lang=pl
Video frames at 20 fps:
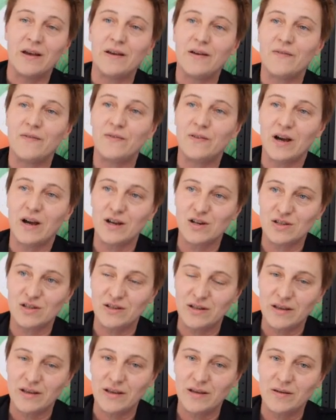E, w
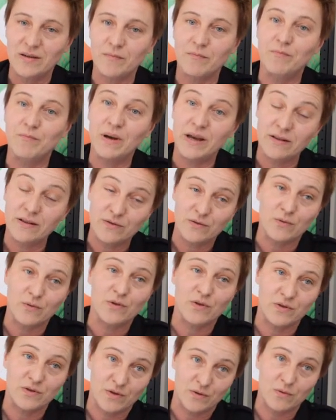każdej będą
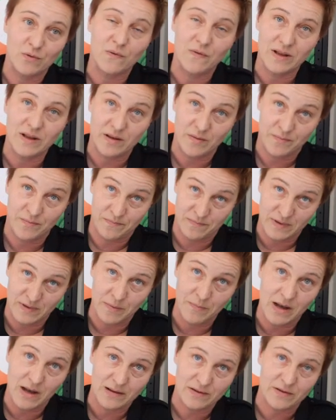kontynuowane
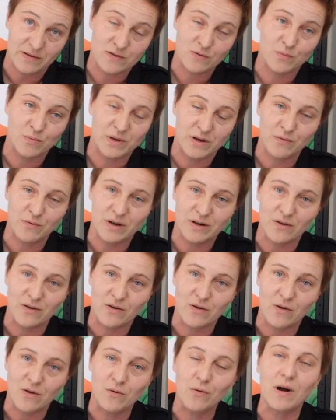tematy z ubiegłego
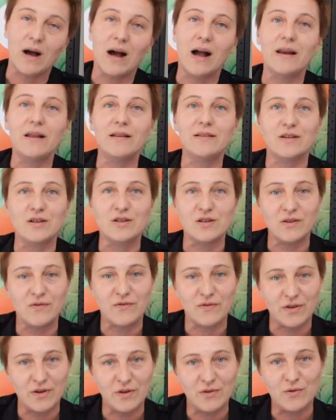roku, ale też i
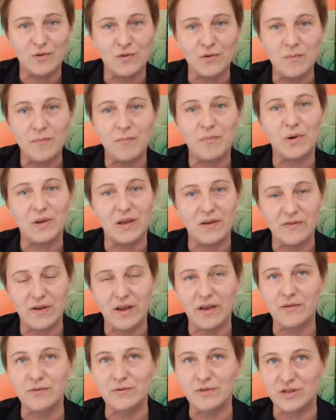w kilku
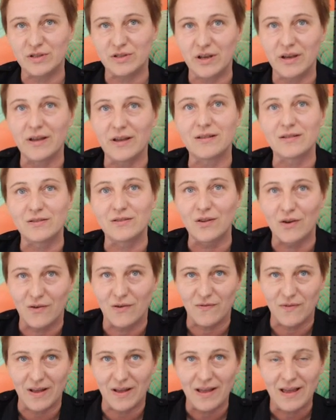pojawiają się
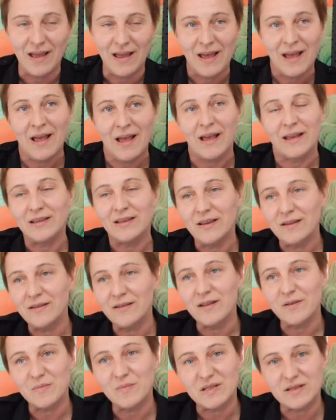nowe.
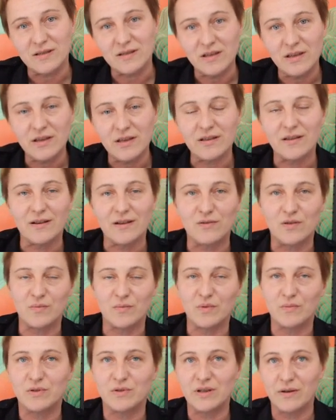Jednym z nich, na który
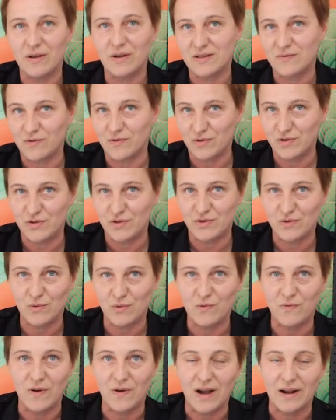bym chciała
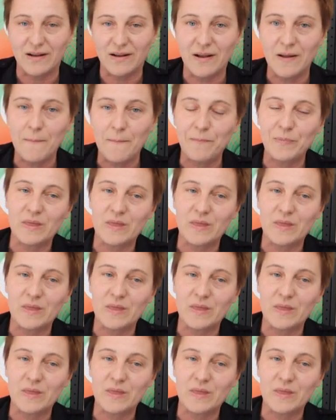zwrócić uwagę,